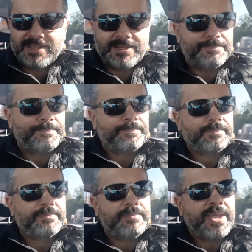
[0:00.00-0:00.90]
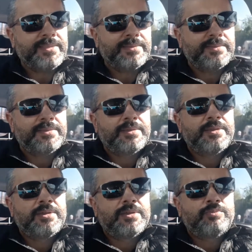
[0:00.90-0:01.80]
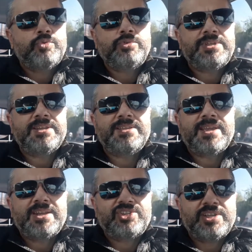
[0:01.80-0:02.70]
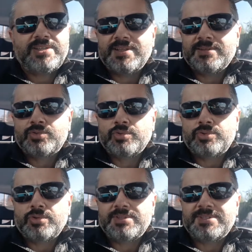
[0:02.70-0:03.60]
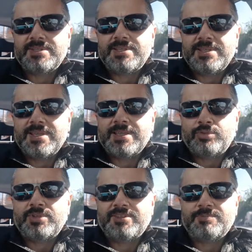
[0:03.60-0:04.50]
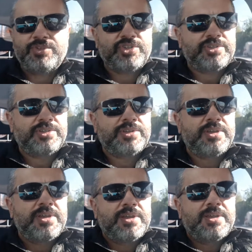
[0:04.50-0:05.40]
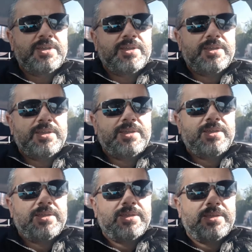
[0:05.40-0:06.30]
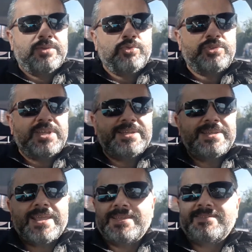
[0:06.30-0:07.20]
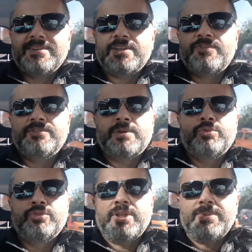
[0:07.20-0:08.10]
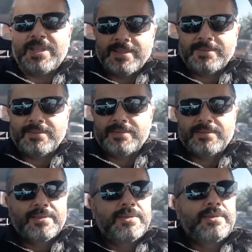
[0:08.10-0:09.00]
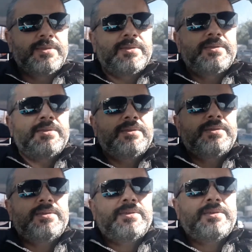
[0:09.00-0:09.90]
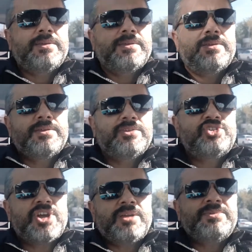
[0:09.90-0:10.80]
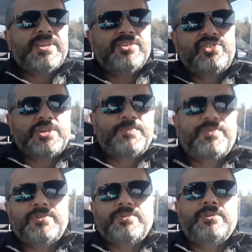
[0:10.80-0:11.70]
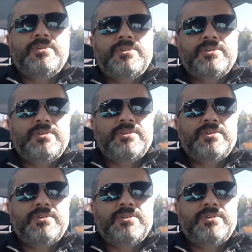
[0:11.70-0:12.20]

değilim. Ben bu ülkenin gerçeklerini, sosyolojisini iyi etüt etmiş, e, ülkenin her iki tarafında bulunabilen, e, camiden çıkıp e,